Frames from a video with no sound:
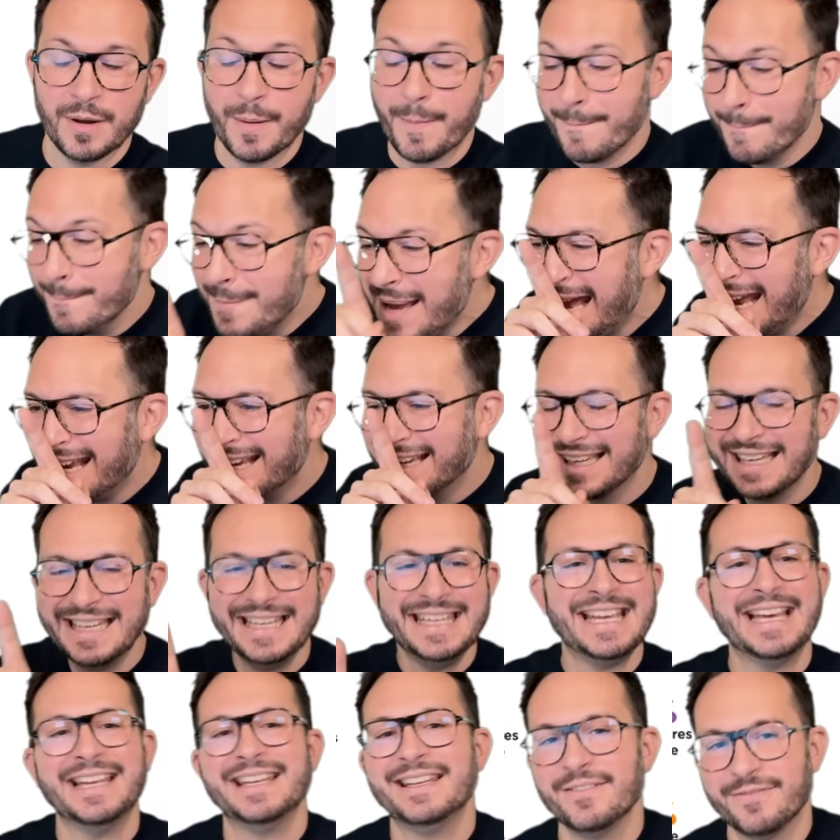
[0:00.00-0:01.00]
Mais
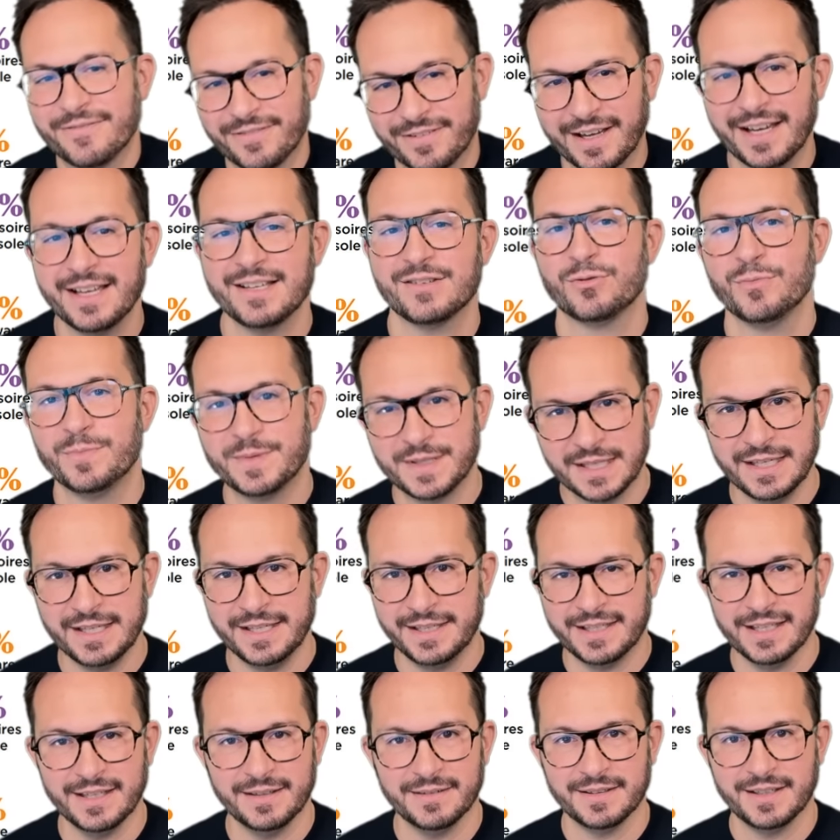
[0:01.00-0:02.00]
il y a des vraies
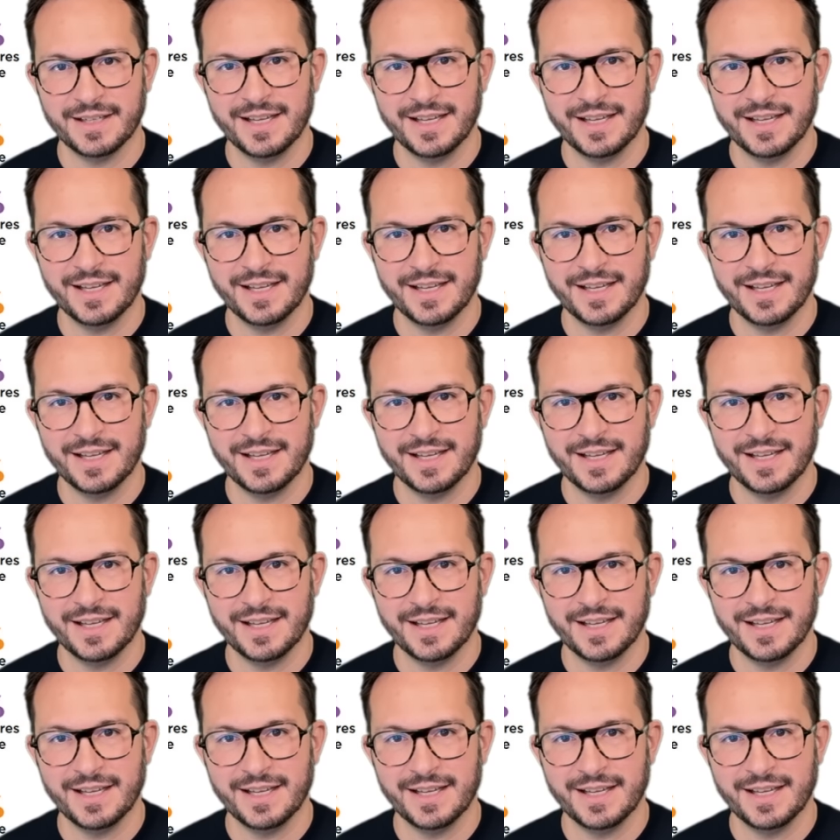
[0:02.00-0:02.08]
subtilités.